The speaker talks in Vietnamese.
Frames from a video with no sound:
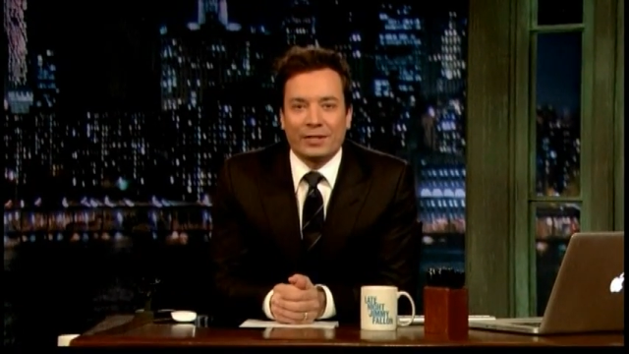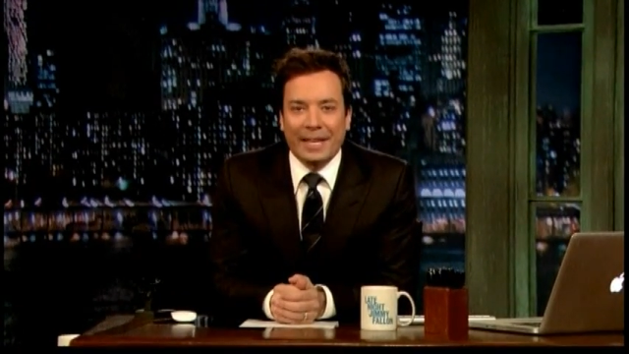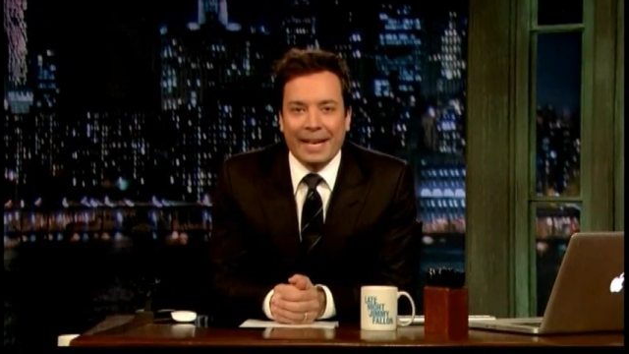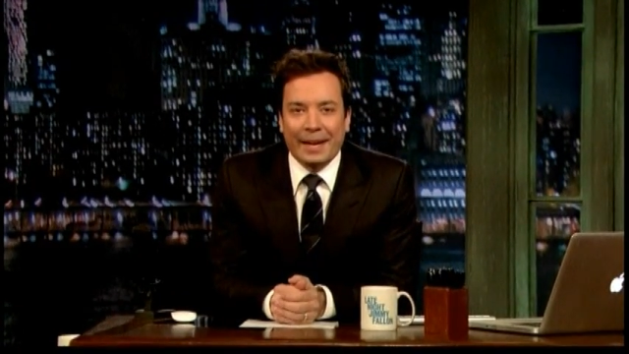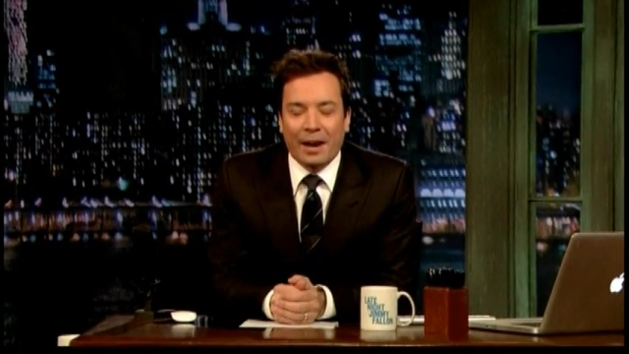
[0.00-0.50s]

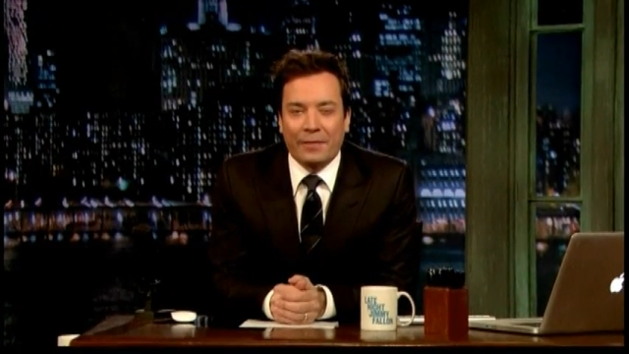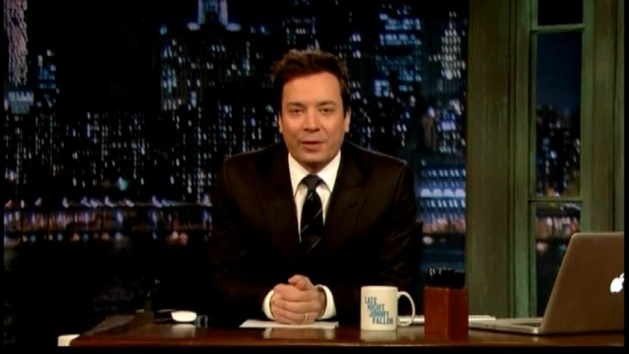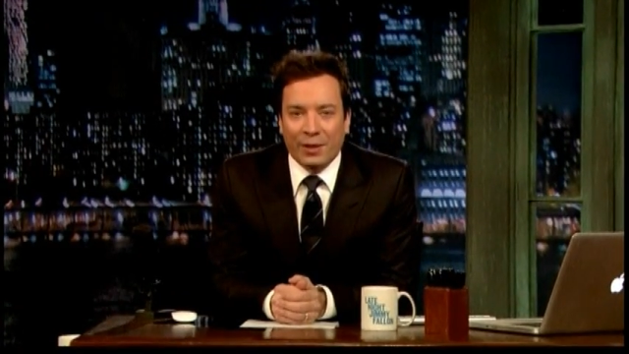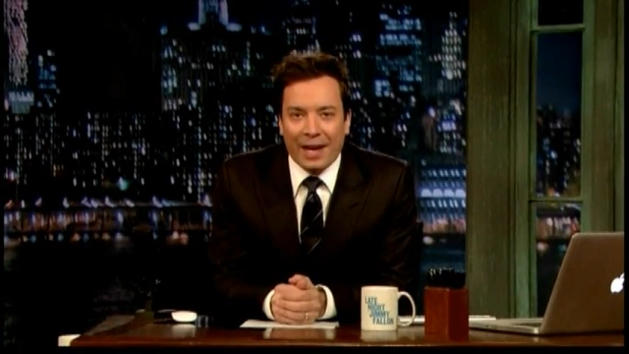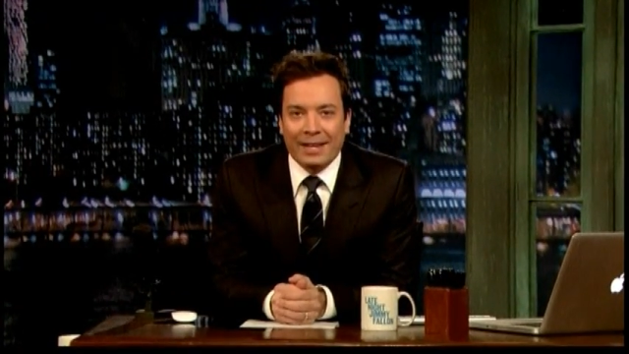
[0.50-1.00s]
về những năm
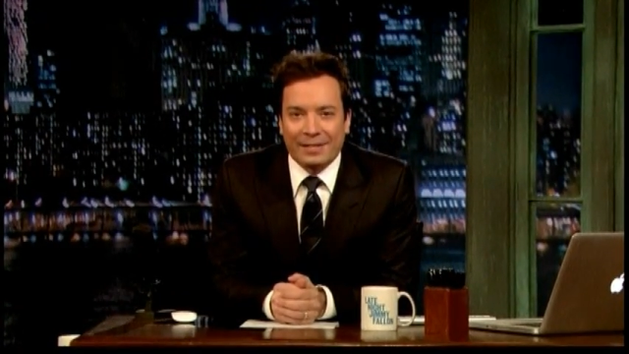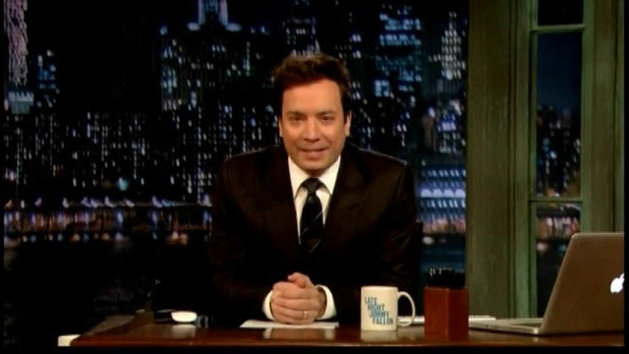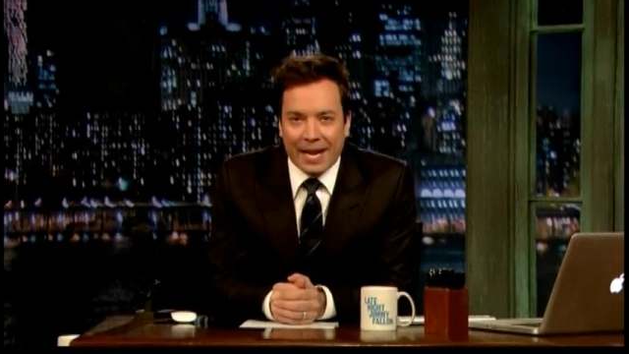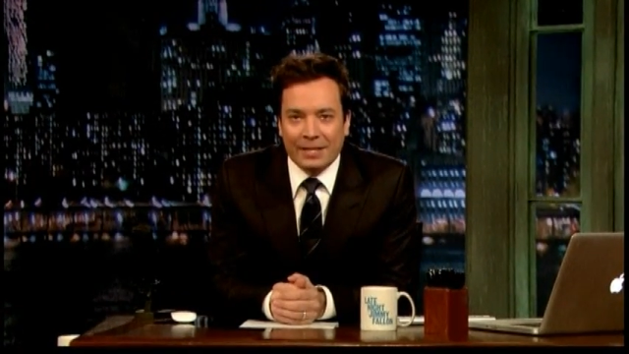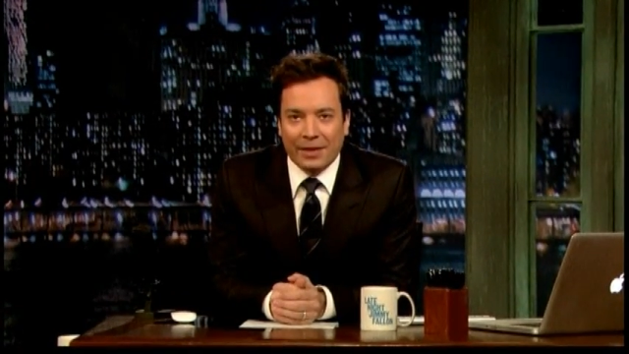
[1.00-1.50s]
sau
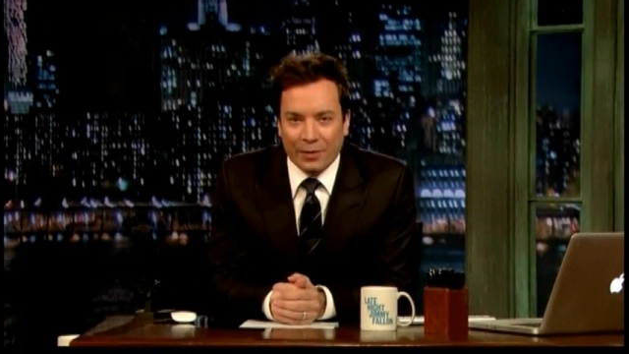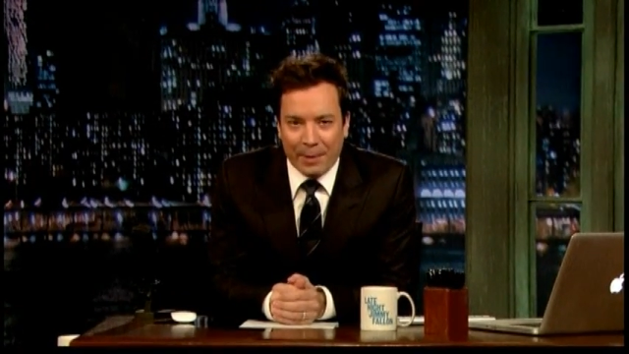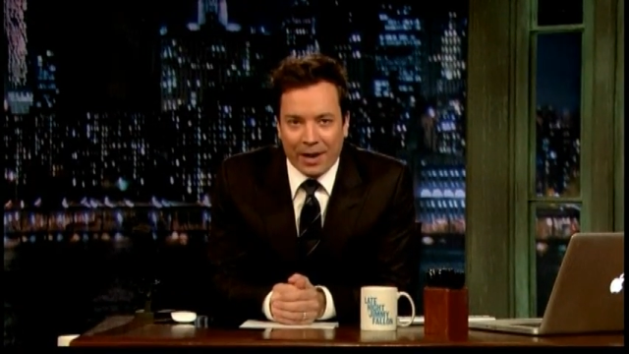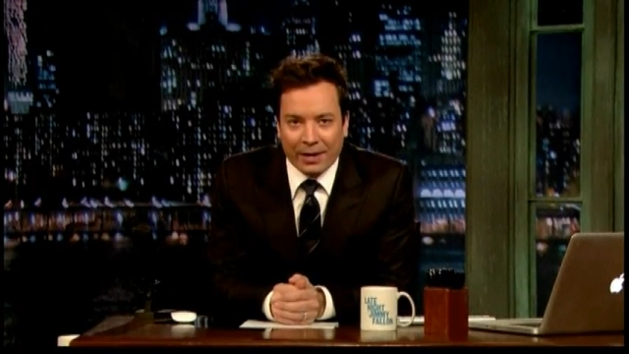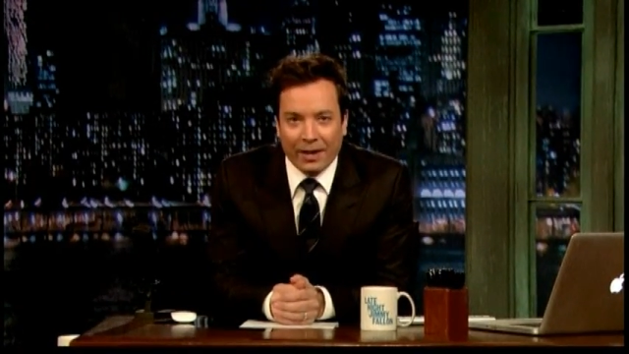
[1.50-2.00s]

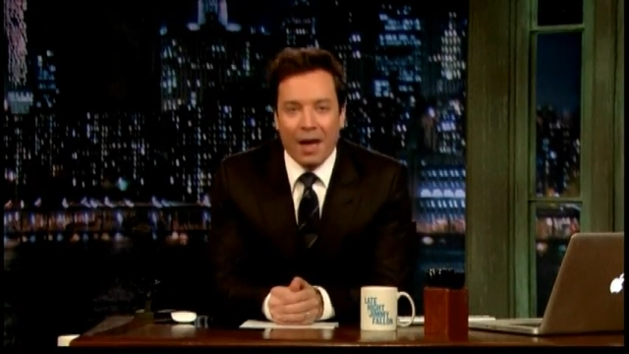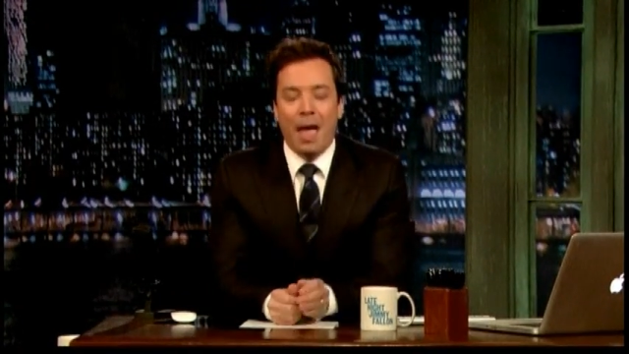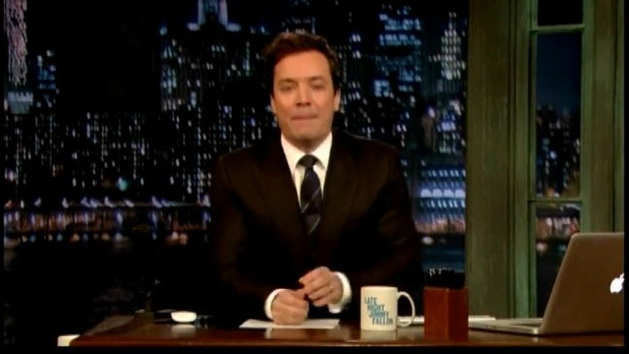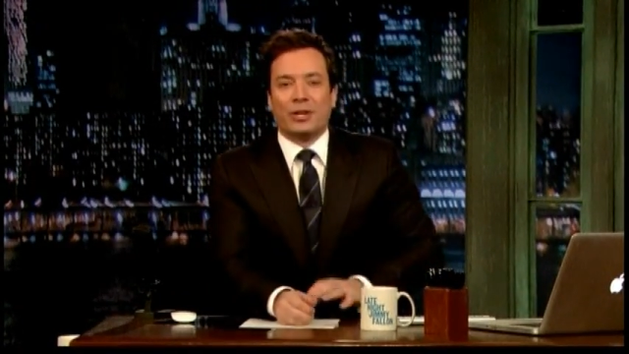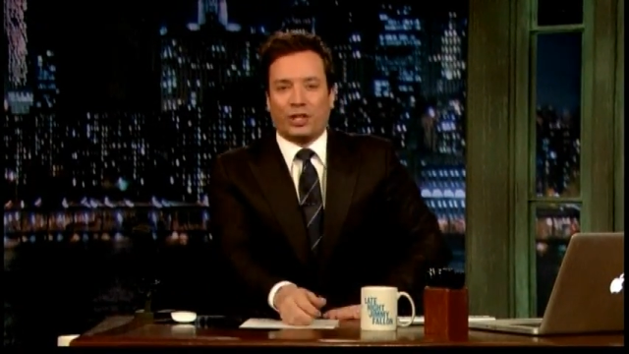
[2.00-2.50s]
2016
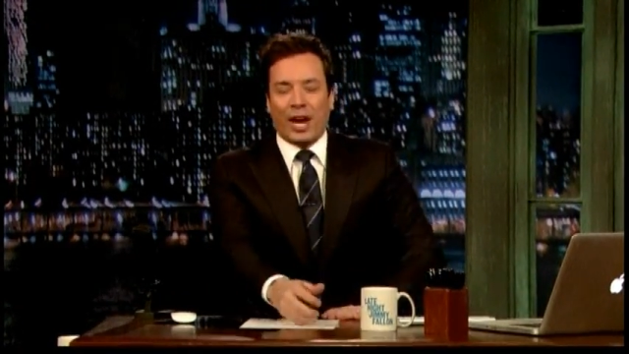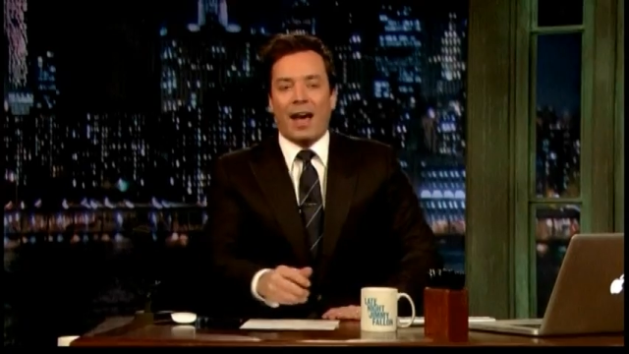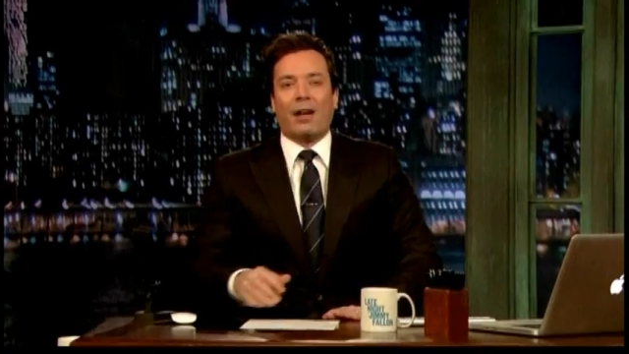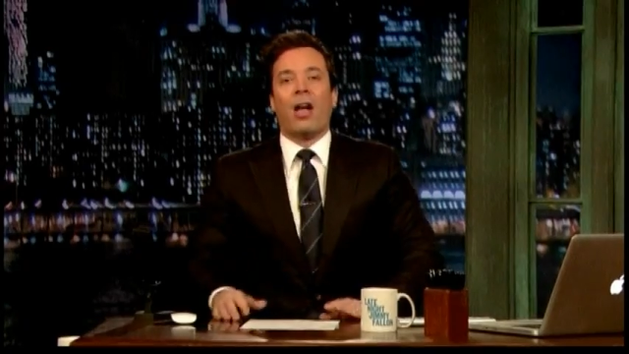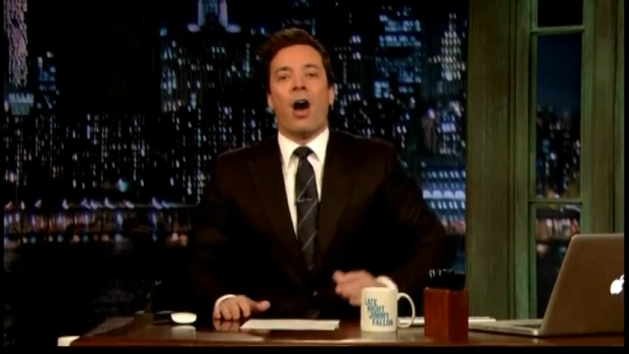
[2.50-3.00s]
khi Tổng
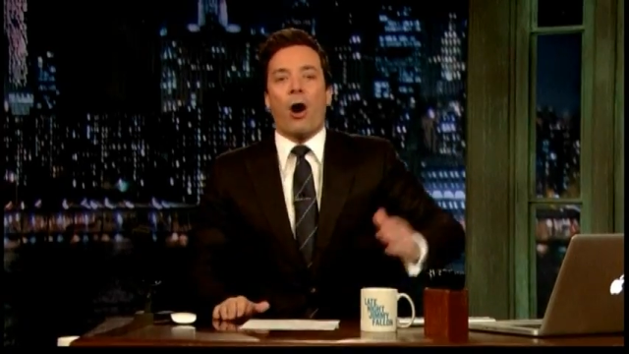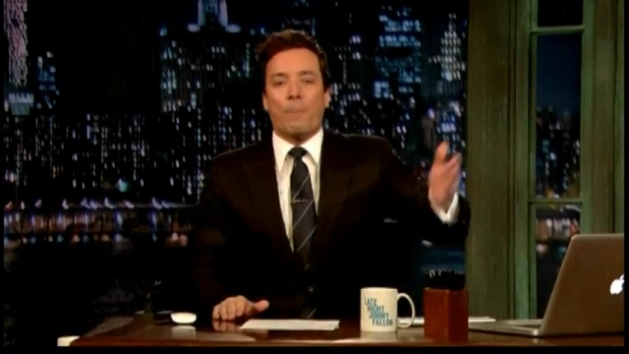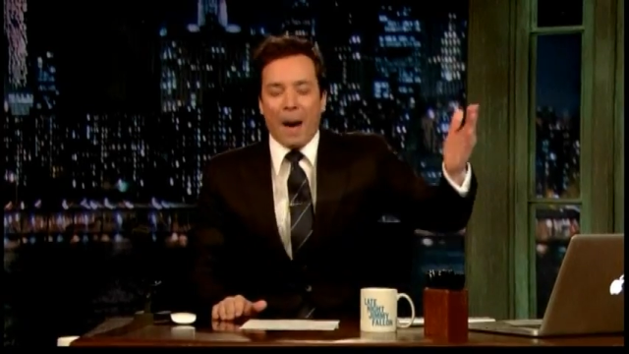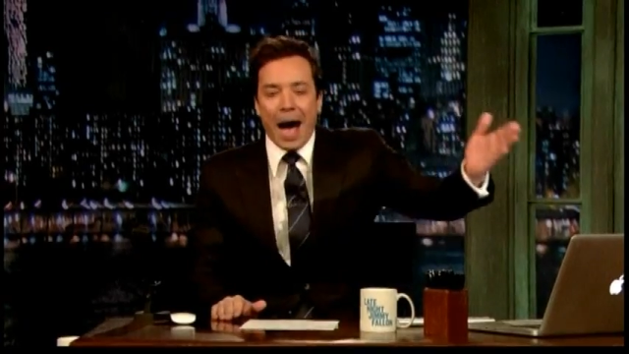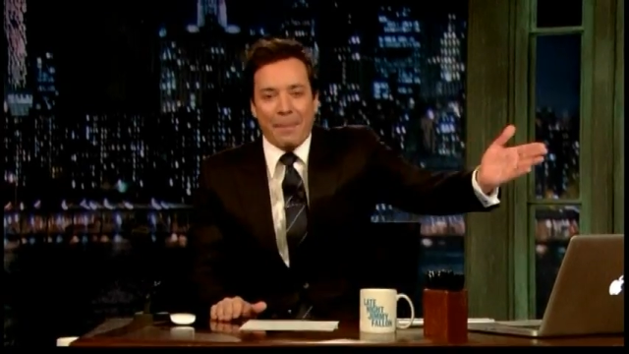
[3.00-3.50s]
thống
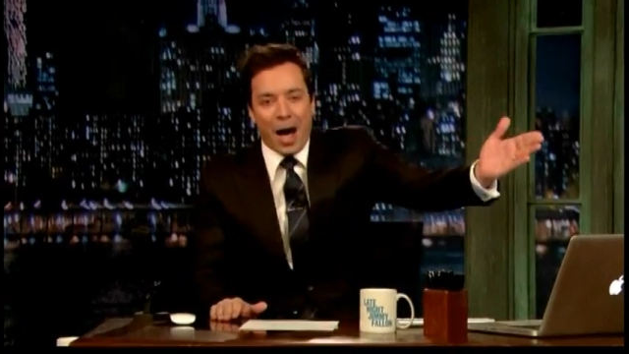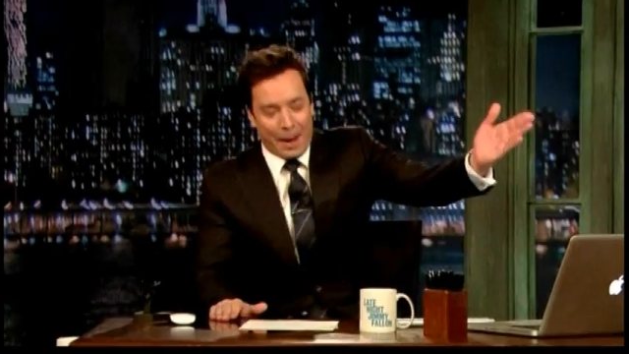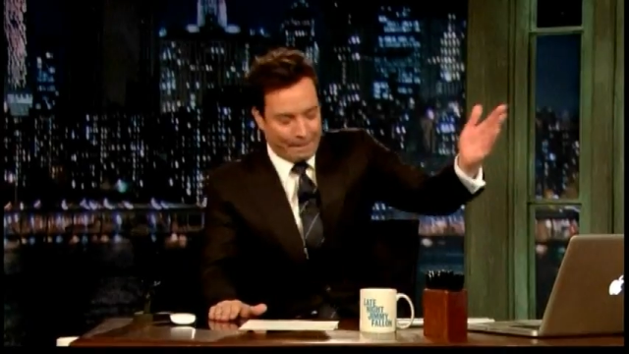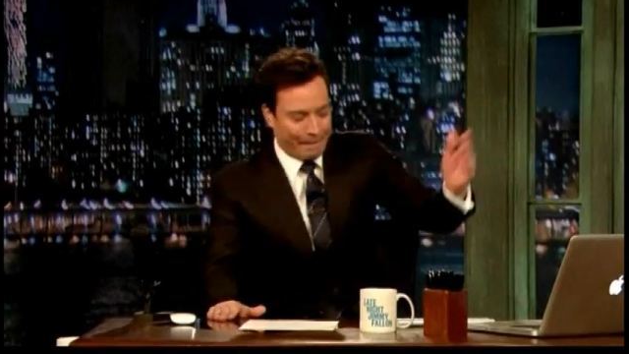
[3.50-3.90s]
Obama mãn